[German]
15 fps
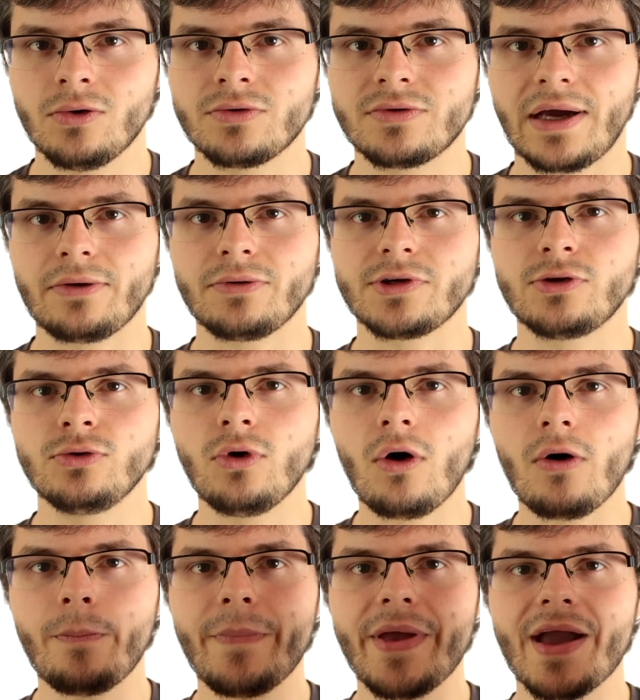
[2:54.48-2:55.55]
und dadurch
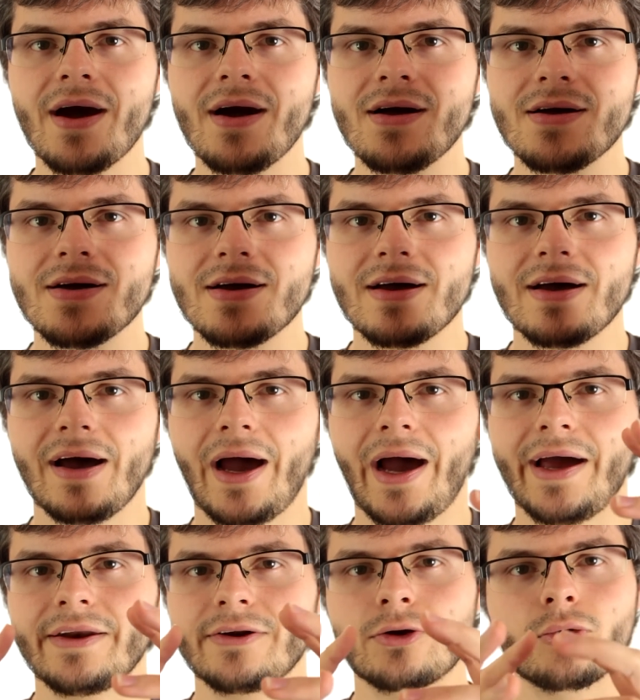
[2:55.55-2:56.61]
noch mehr
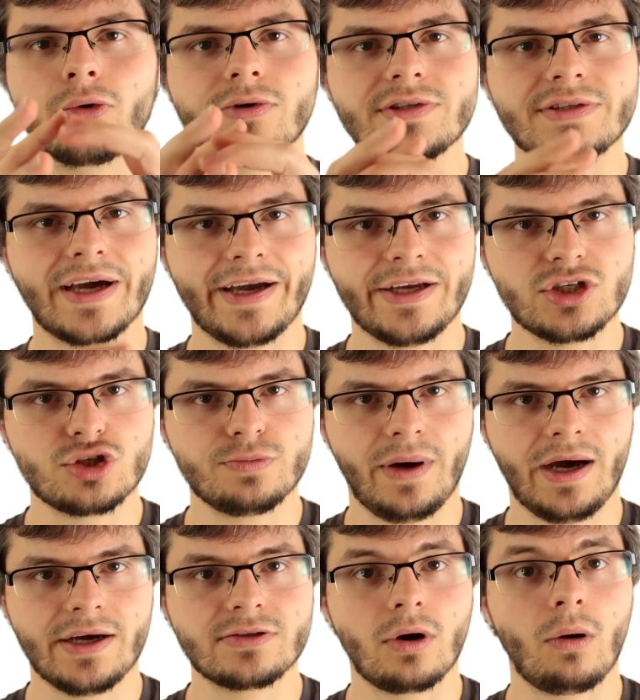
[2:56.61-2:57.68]
an Größe einspart,